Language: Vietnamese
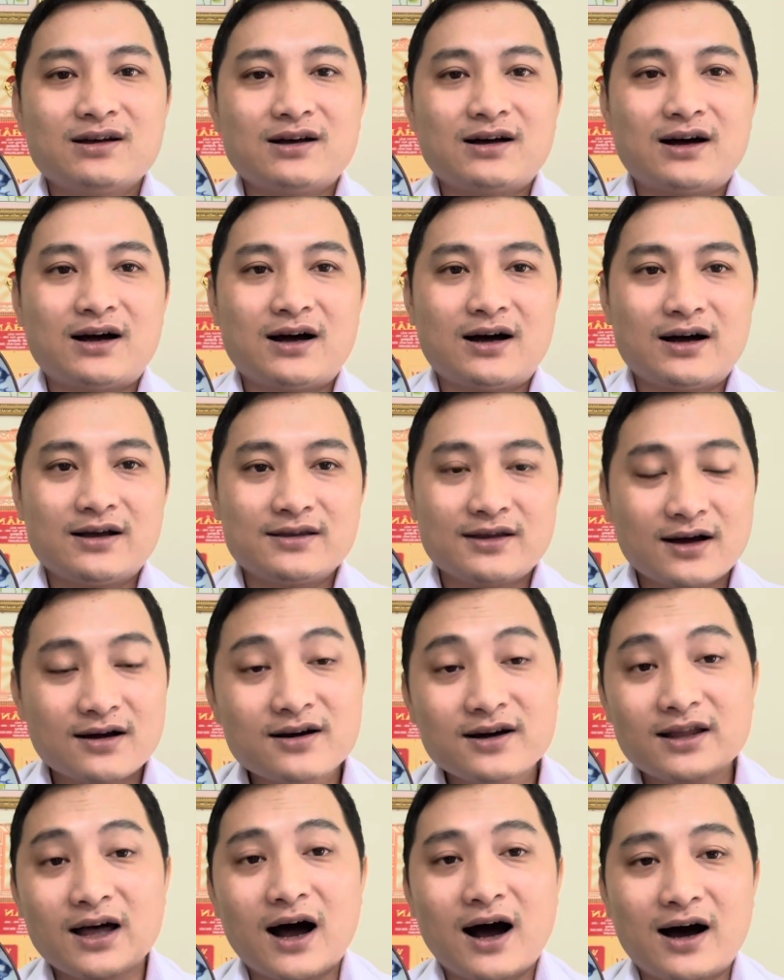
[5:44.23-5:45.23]
à, những
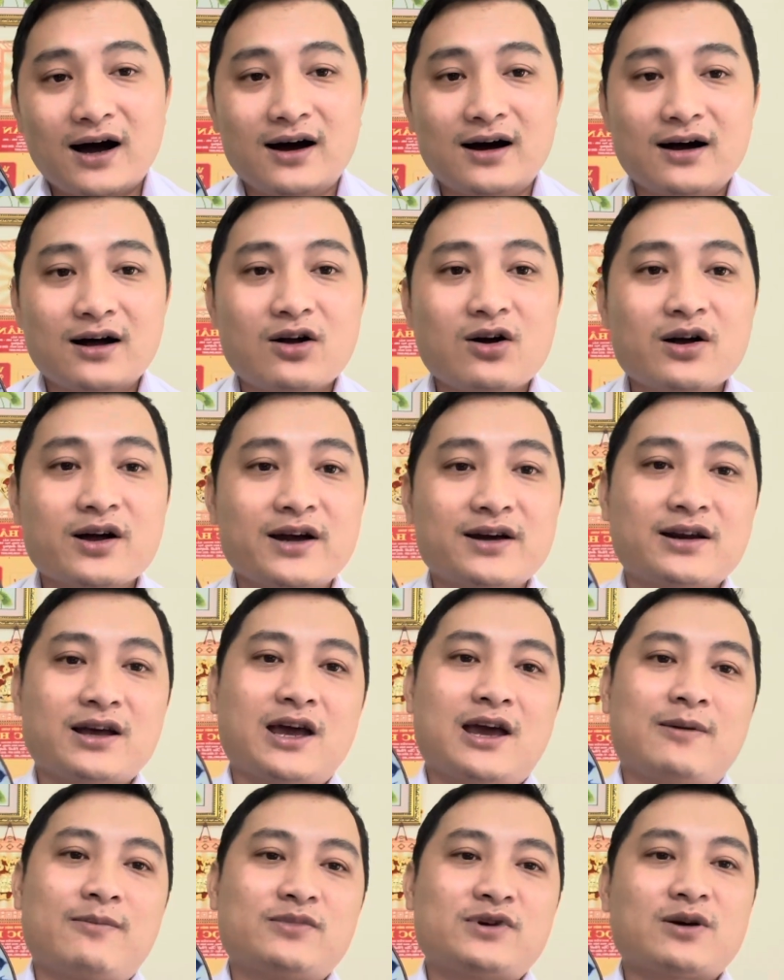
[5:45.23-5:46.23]
người thợ có kinh
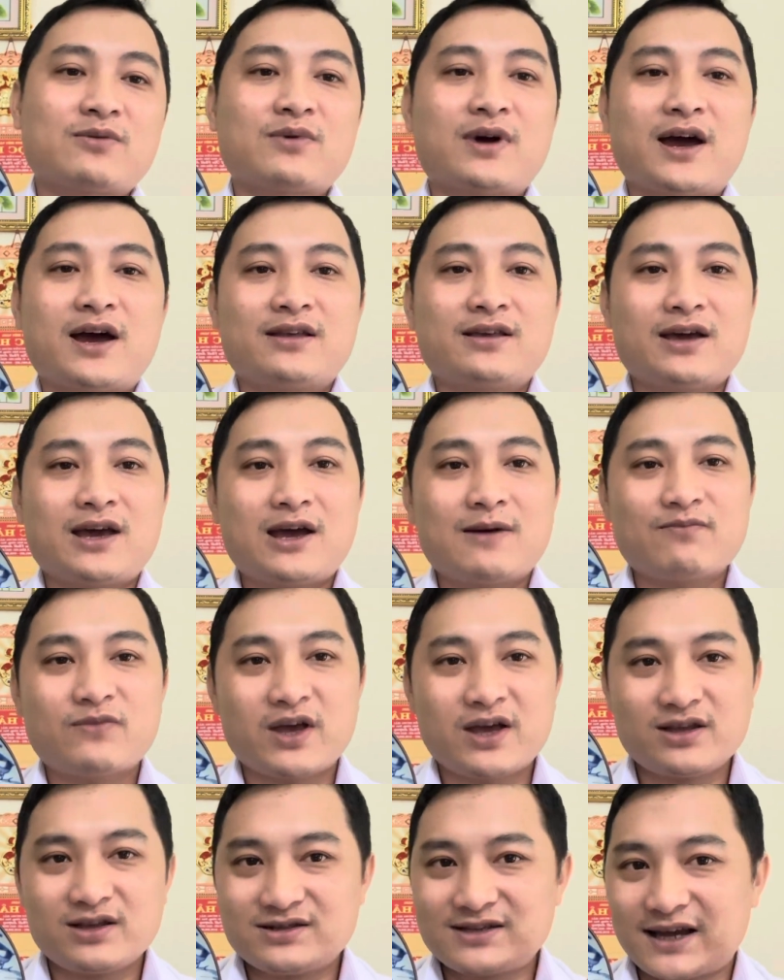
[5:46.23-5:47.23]
nghiệm trong nghề như em
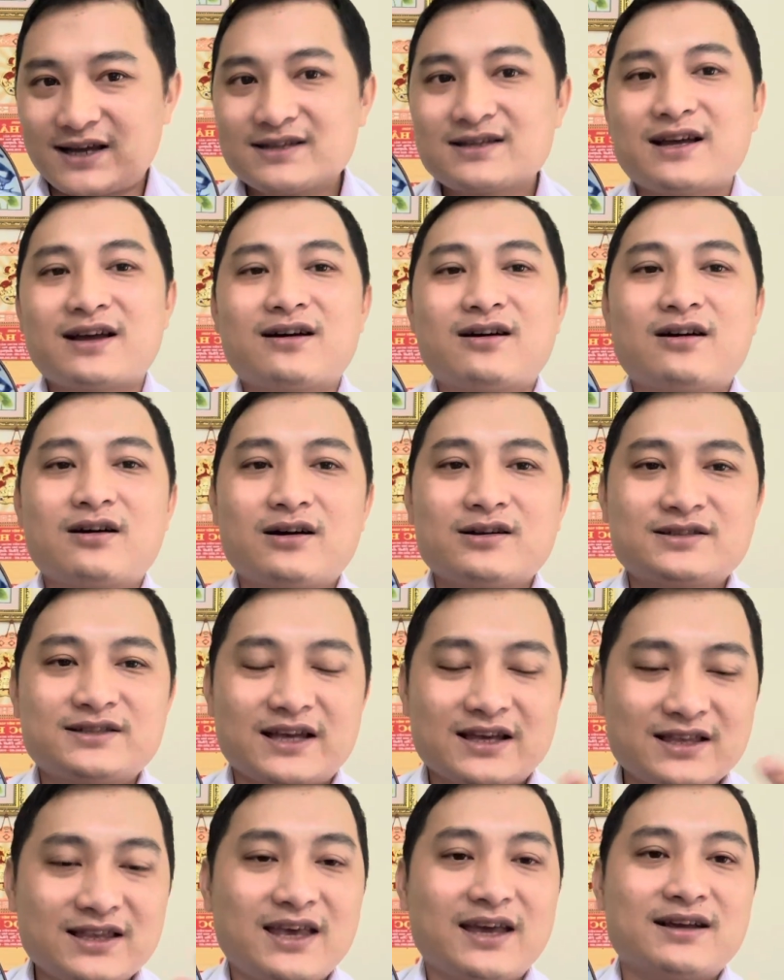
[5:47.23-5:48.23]
thì sẵn à,
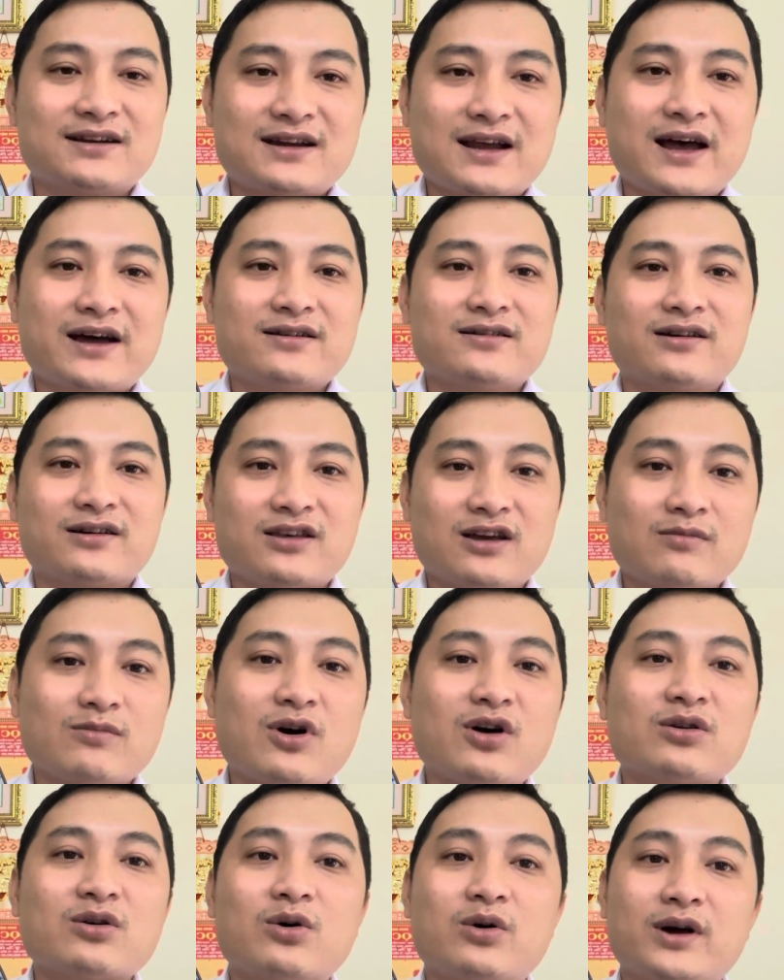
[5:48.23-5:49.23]
sẽ nhìn ra được những
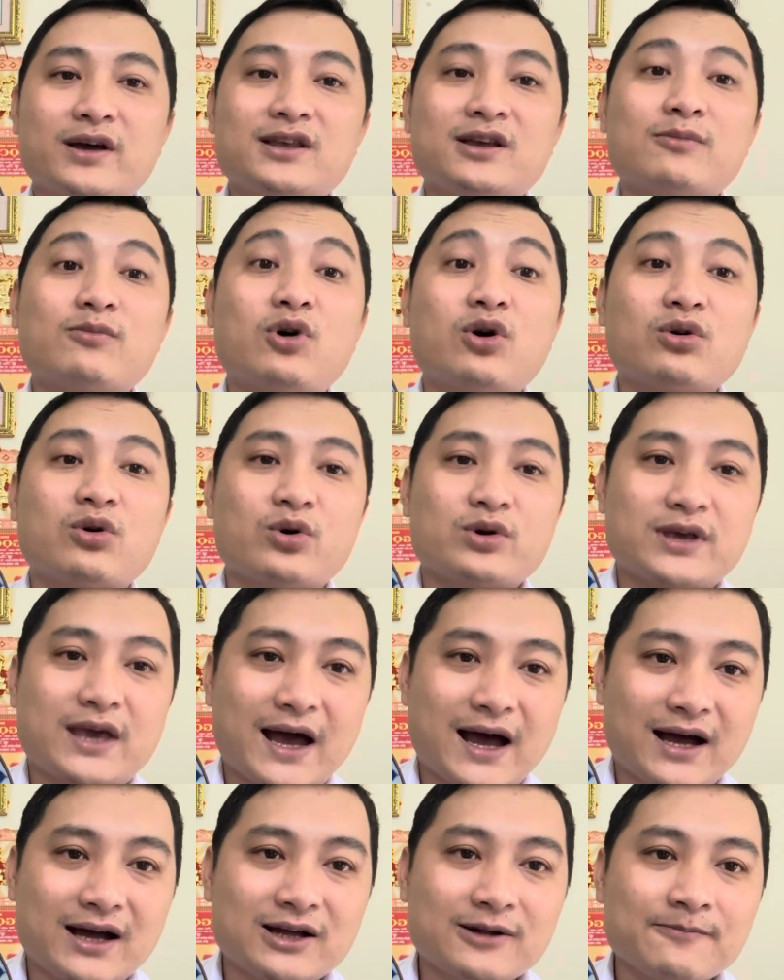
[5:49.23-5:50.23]
món đồ ấy những món đồ
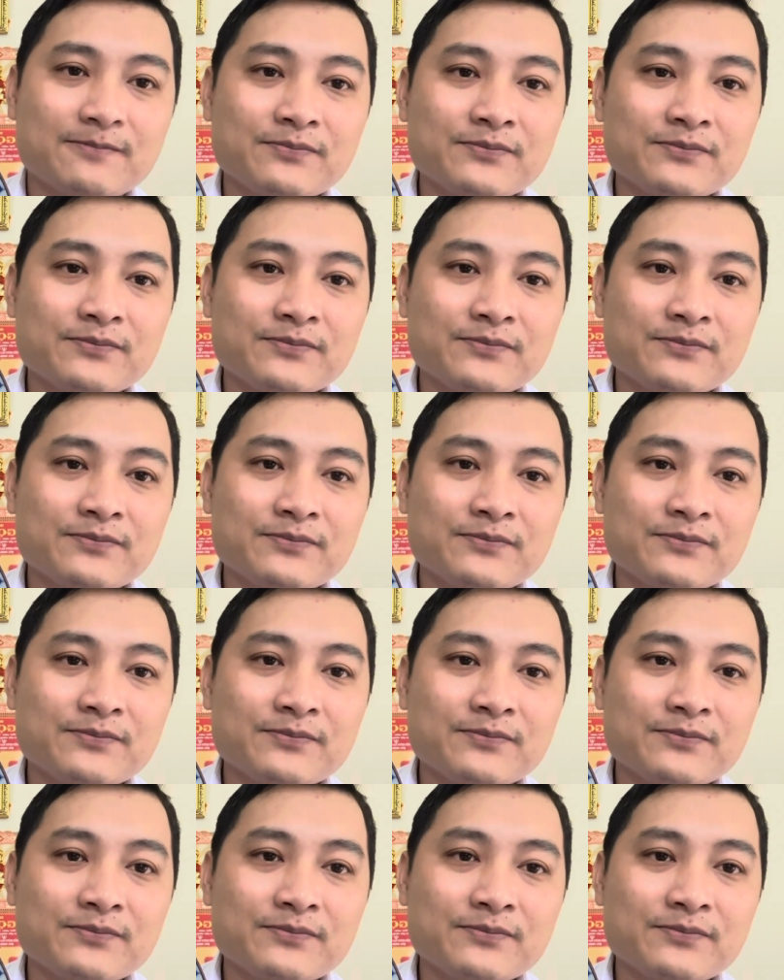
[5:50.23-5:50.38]
giả